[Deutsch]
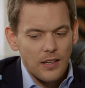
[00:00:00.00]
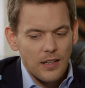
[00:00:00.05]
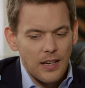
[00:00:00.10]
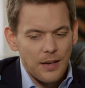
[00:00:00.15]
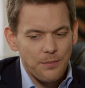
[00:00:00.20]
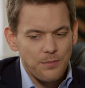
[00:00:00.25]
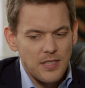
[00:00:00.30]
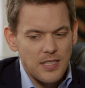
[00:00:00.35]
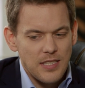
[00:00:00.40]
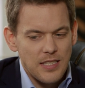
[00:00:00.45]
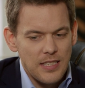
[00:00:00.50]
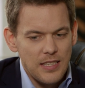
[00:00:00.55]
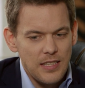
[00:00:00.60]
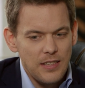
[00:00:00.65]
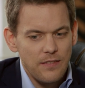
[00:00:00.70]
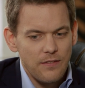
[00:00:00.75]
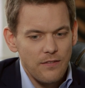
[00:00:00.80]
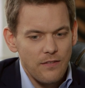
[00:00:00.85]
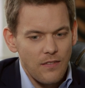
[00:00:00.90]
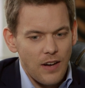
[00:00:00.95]
Haben
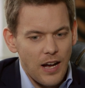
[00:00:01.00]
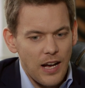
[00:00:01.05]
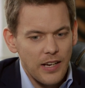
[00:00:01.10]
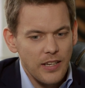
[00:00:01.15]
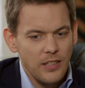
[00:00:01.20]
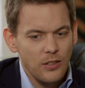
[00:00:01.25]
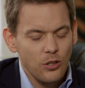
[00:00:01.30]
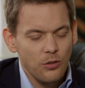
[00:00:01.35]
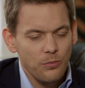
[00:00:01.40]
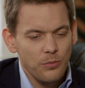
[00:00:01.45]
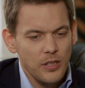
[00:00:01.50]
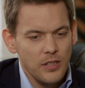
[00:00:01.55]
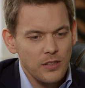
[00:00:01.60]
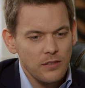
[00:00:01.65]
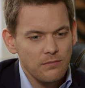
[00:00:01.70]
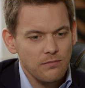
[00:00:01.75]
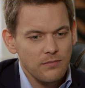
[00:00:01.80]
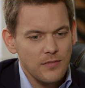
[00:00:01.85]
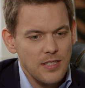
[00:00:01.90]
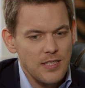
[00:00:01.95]
Sie
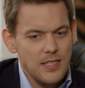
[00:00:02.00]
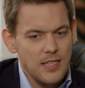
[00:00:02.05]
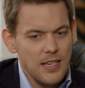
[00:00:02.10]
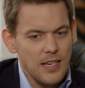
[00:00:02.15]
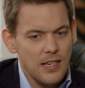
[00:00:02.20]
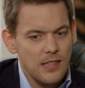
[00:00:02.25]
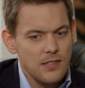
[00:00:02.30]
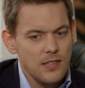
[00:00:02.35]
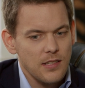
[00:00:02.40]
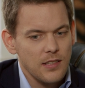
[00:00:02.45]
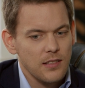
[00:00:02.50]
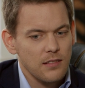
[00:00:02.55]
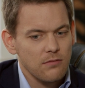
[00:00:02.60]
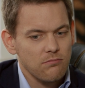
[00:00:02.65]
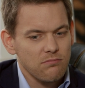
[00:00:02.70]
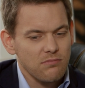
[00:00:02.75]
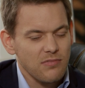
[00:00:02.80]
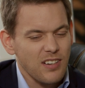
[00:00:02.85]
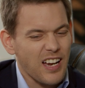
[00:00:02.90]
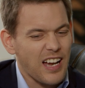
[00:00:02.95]
wahrgenommen, dass er sich
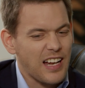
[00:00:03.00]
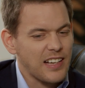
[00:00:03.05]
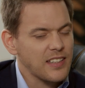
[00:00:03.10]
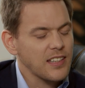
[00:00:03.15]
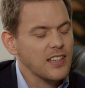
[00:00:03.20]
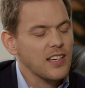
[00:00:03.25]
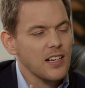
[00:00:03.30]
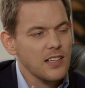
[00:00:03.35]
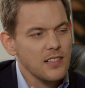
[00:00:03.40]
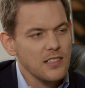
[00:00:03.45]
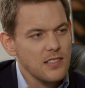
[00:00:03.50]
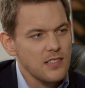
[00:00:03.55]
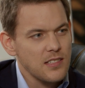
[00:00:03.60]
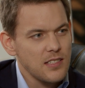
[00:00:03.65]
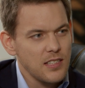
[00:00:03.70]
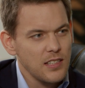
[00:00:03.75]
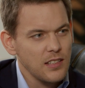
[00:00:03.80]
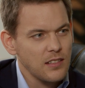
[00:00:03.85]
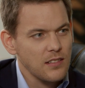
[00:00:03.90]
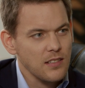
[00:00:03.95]

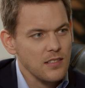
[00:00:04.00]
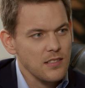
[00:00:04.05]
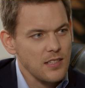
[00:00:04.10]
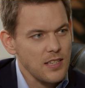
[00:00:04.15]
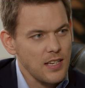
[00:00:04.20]
radikalisiert, dass